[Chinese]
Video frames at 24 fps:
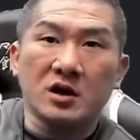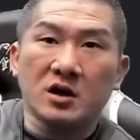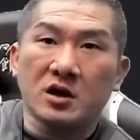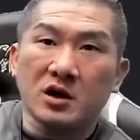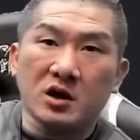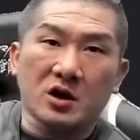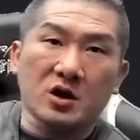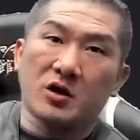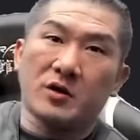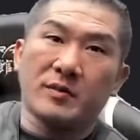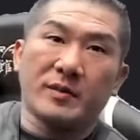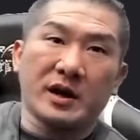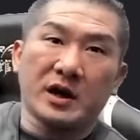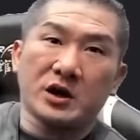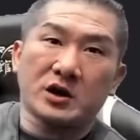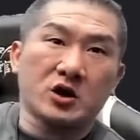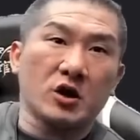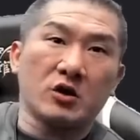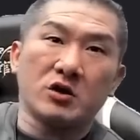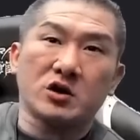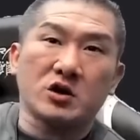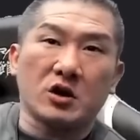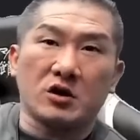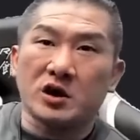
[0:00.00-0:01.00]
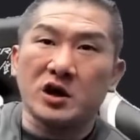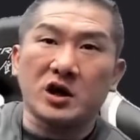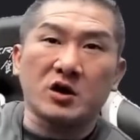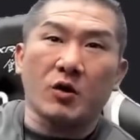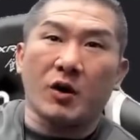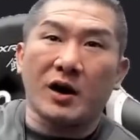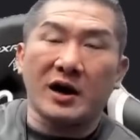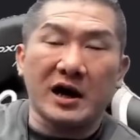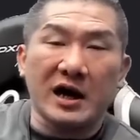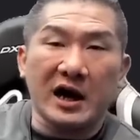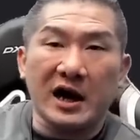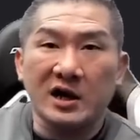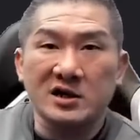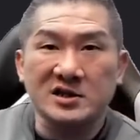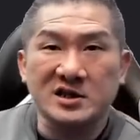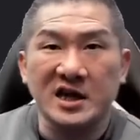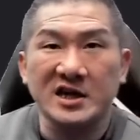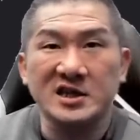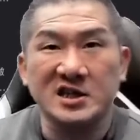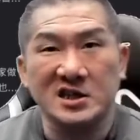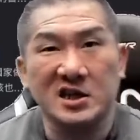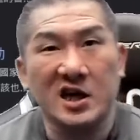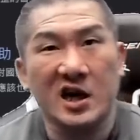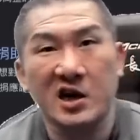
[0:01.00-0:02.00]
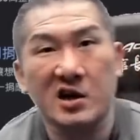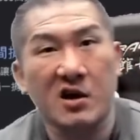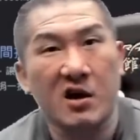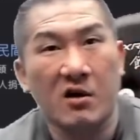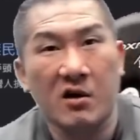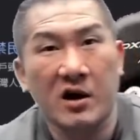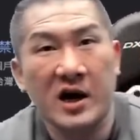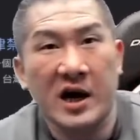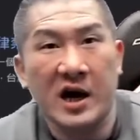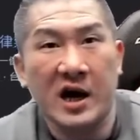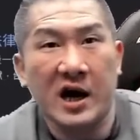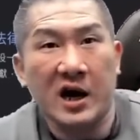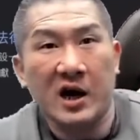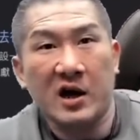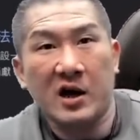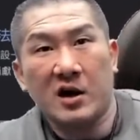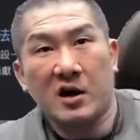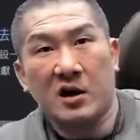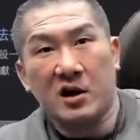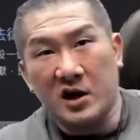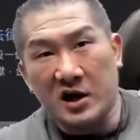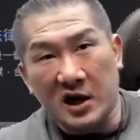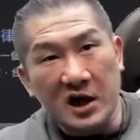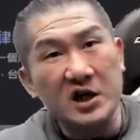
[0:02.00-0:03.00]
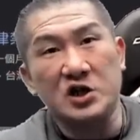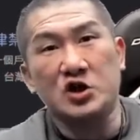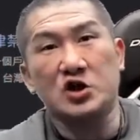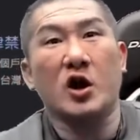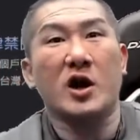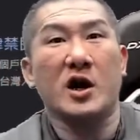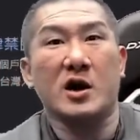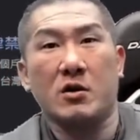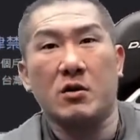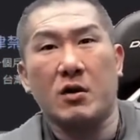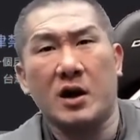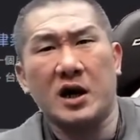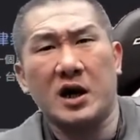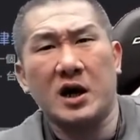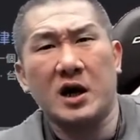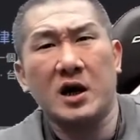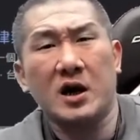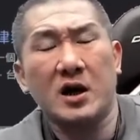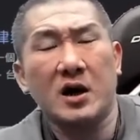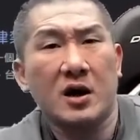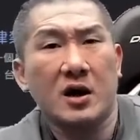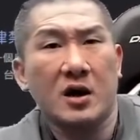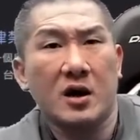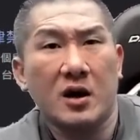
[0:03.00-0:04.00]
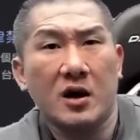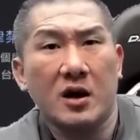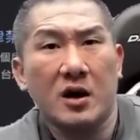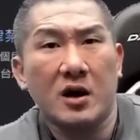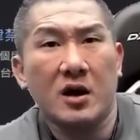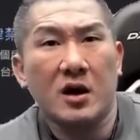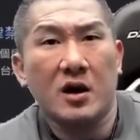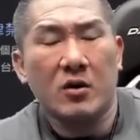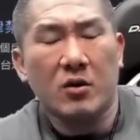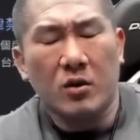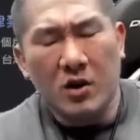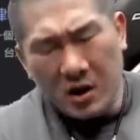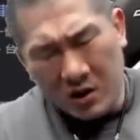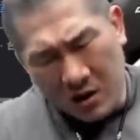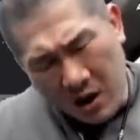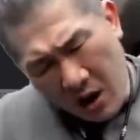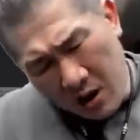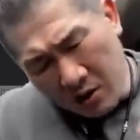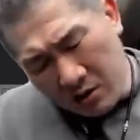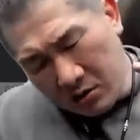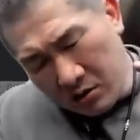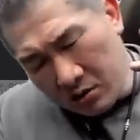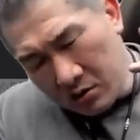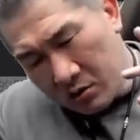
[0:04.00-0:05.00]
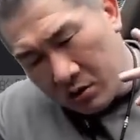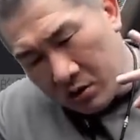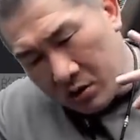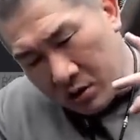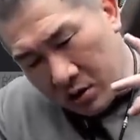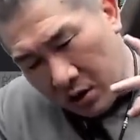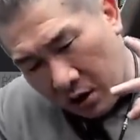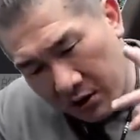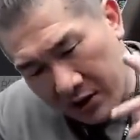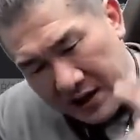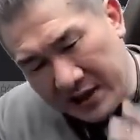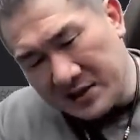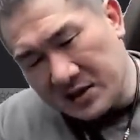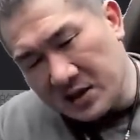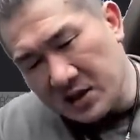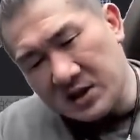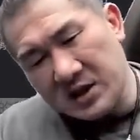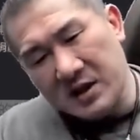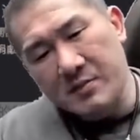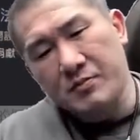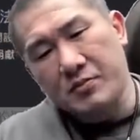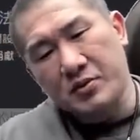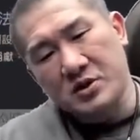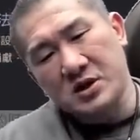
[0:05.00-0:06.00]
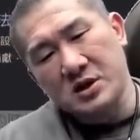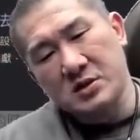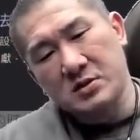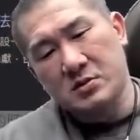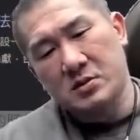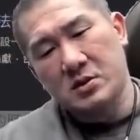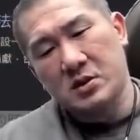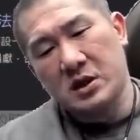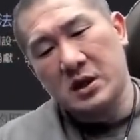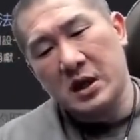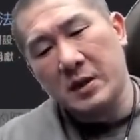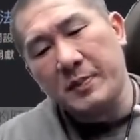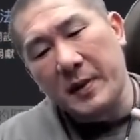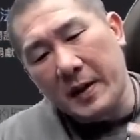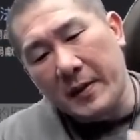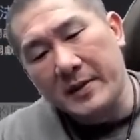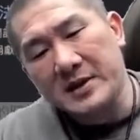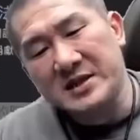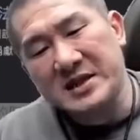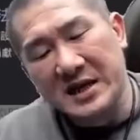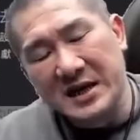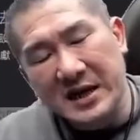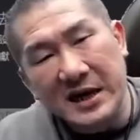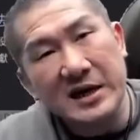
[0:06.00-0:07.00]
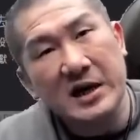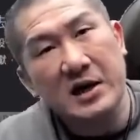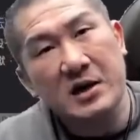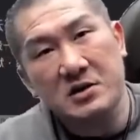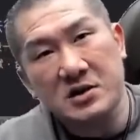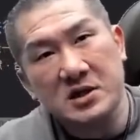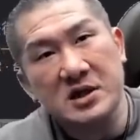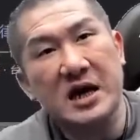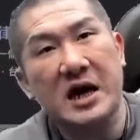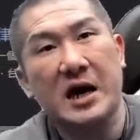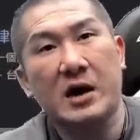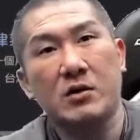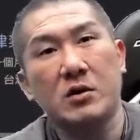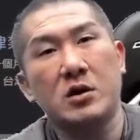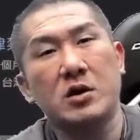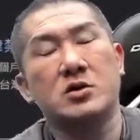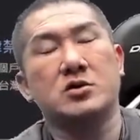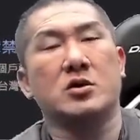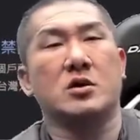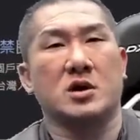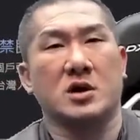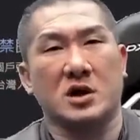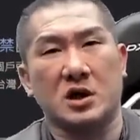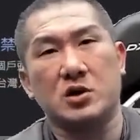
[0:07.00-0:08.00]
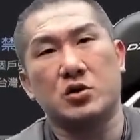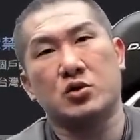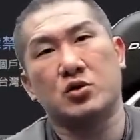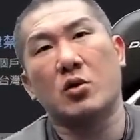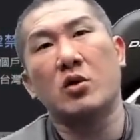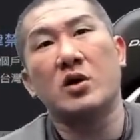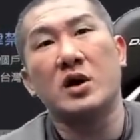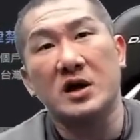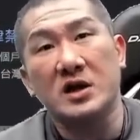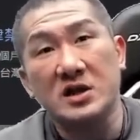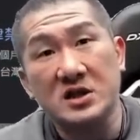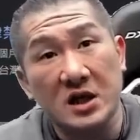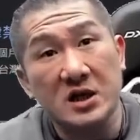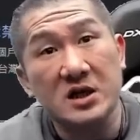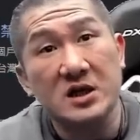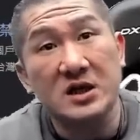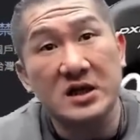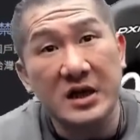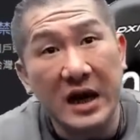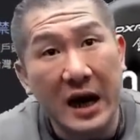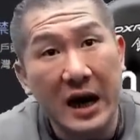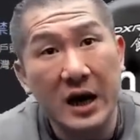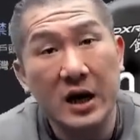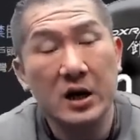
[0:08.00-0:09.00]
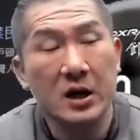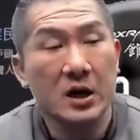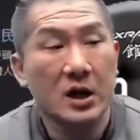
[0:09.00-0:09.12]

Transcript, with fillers: 去讲嘛，叫去讲去捐啊，洗钱去讲诶啊，还是恁怎个捐呢？我老公有一件事情，不是你表面上看到这样，或者说很多人真的啦。